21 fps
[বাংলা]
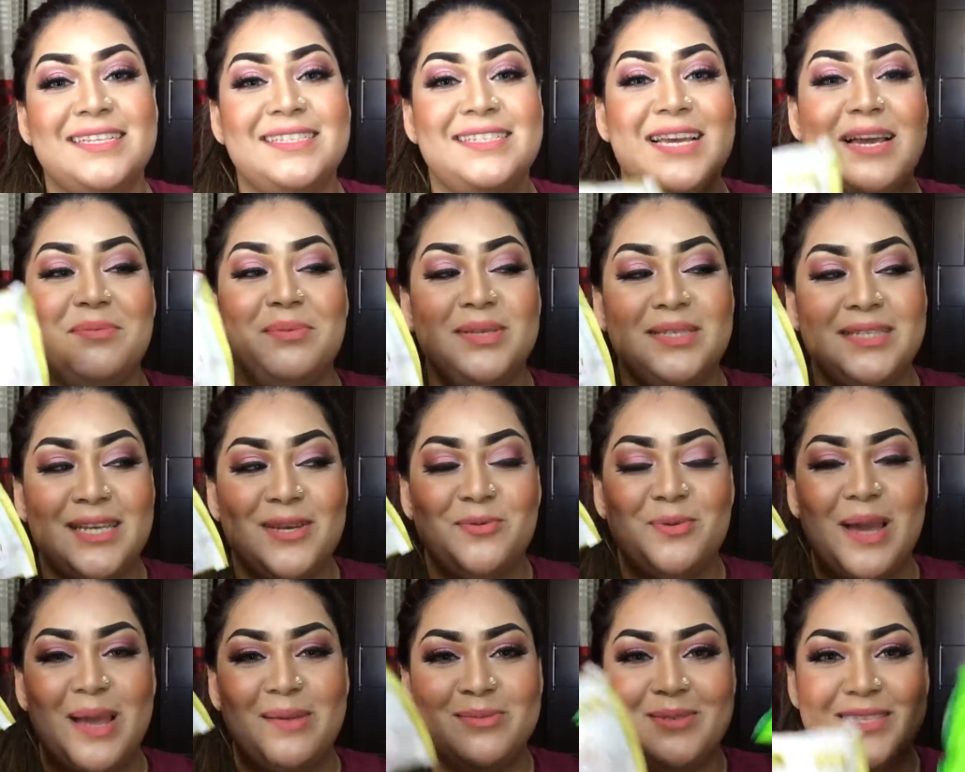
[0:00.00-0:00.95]
যে আমি যে
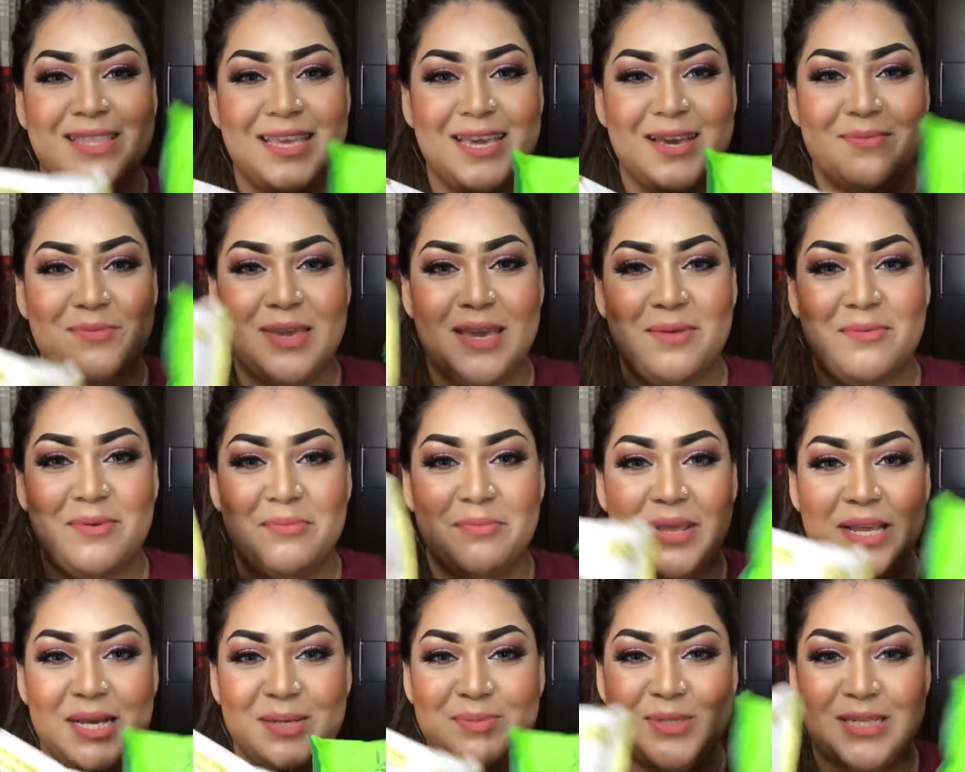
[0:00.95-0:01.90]
ওয়াইপস দিয়ে আমি আমার
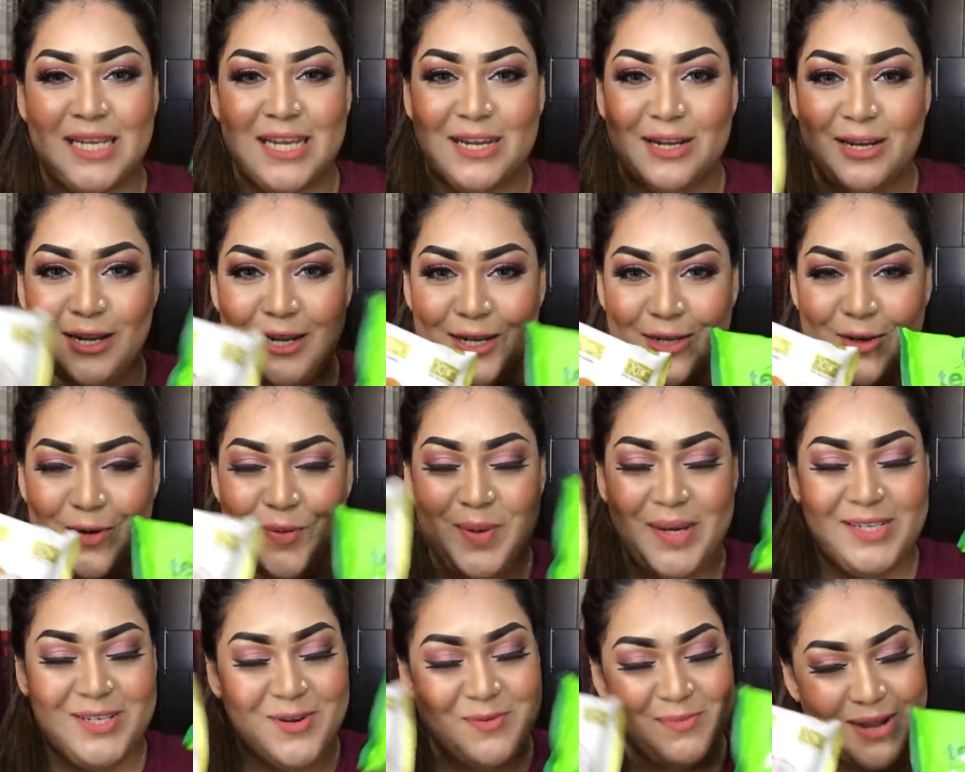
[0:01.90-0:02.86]
মেকআপটাকে ক্লিন করবো
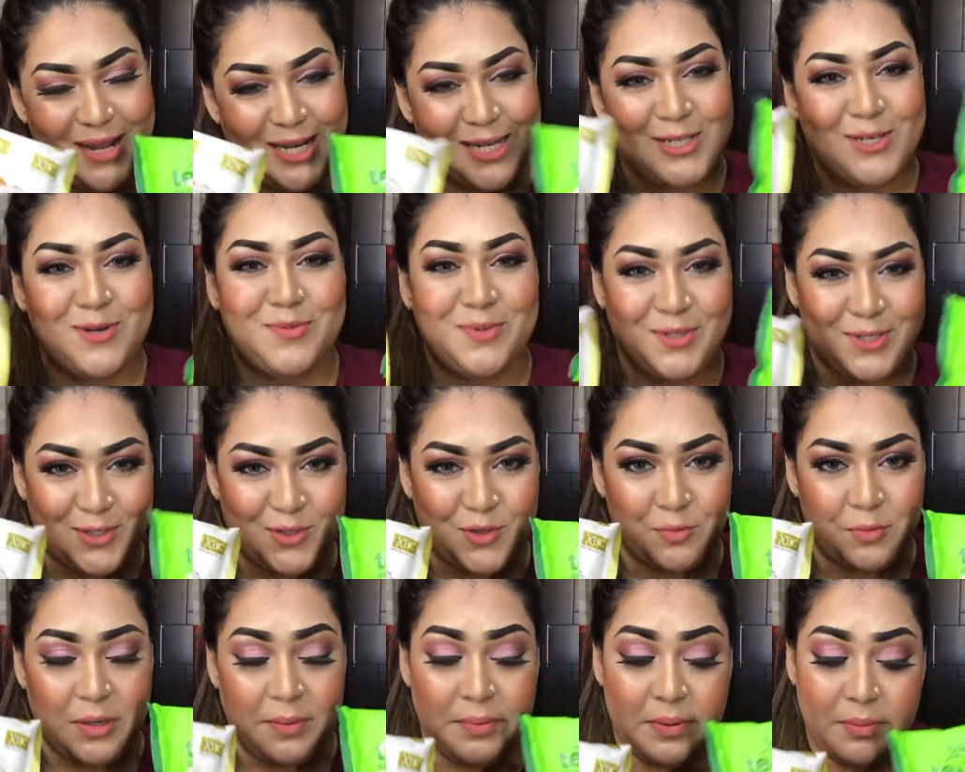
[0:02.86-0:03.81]
এটাও বাংলা সাথে
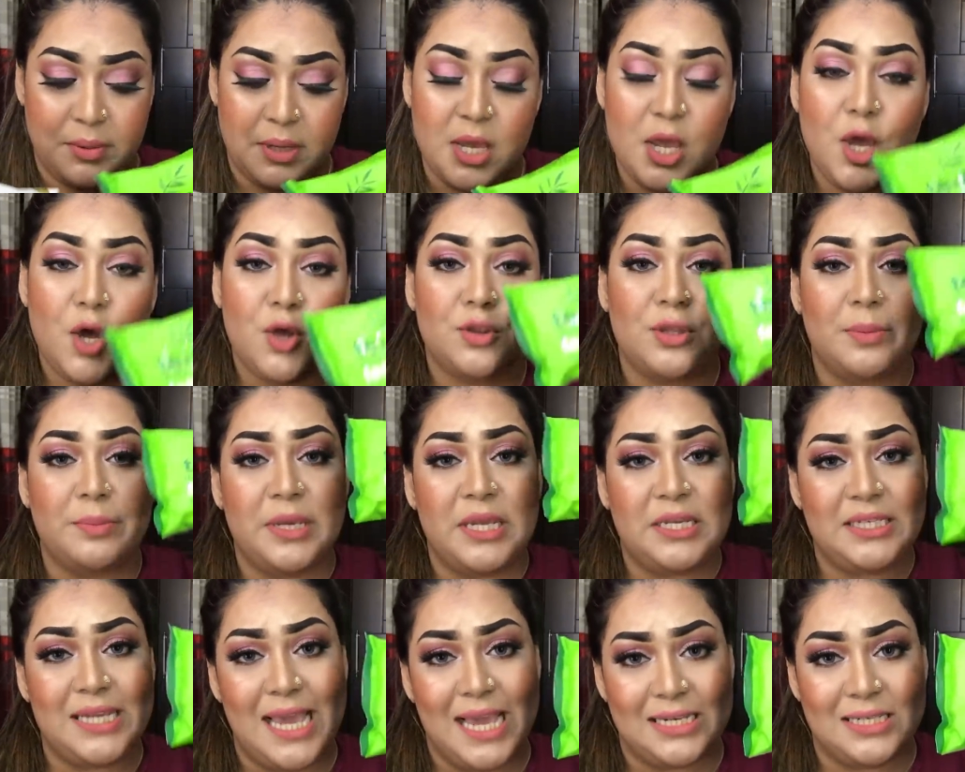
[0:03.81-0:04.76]
তোমরা পাবে তো আমি
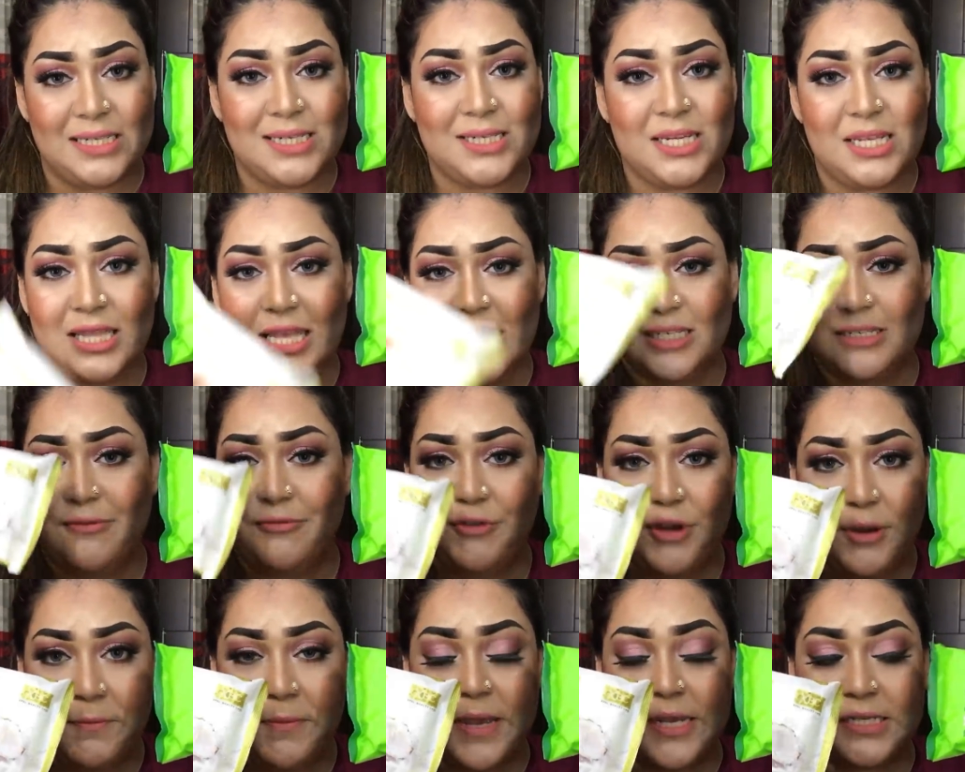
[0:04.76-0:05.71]
এটা একটার সাথে একটা
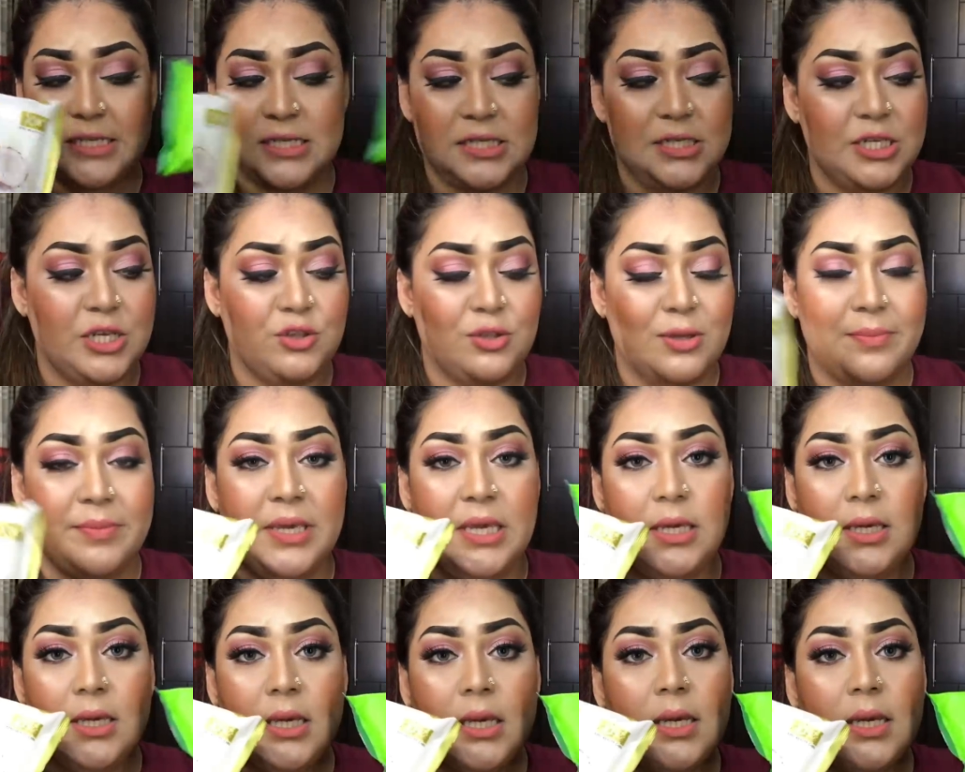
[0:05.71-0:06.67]
ফ্রি পেয়েছি যেহেতু আমি